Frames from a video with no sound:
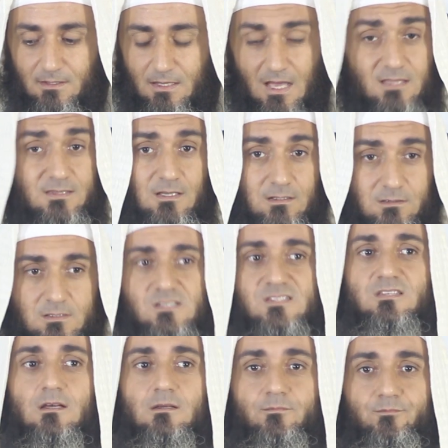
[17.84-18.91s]
هذه
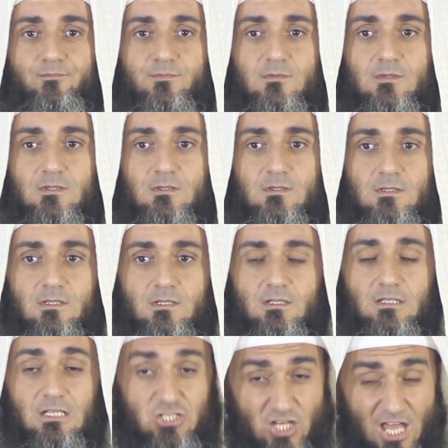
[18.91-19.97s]
القصة
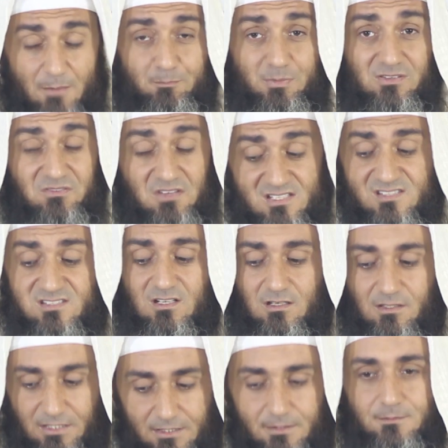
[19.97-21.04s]
لشاب
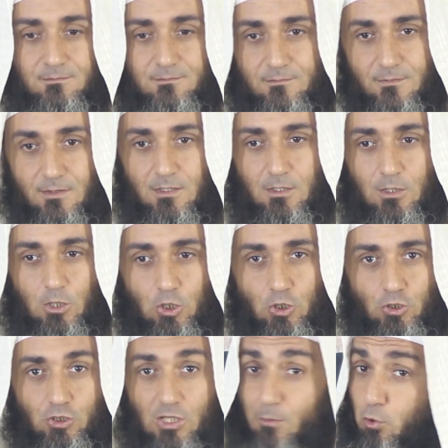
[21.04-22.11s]
نصراني
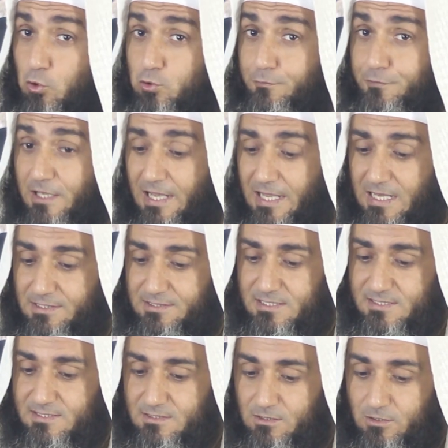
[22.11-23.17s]
يموت في
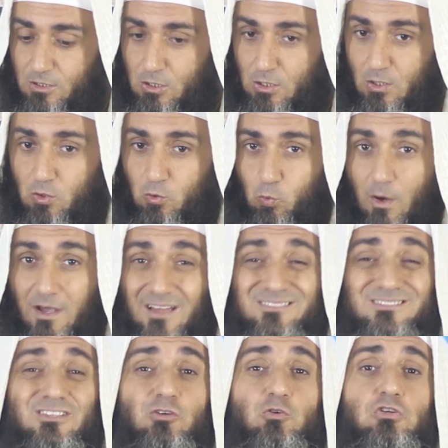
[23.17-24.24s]
حادث
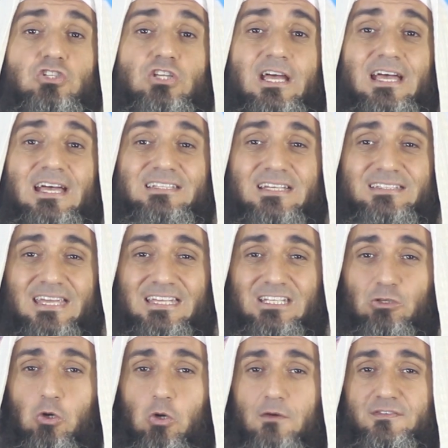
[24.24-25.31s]
وينطق
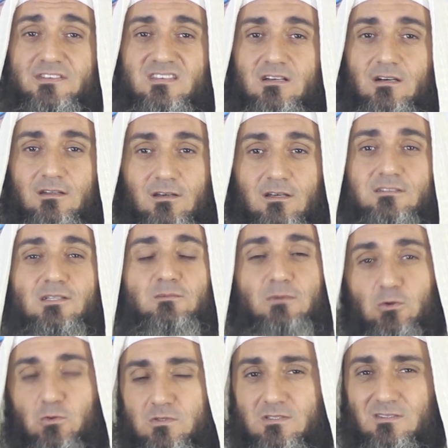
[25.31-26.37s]
الشهادتين وهو في سكرات
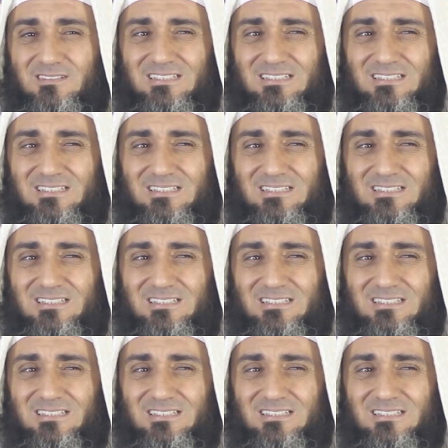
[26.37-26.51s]
الموت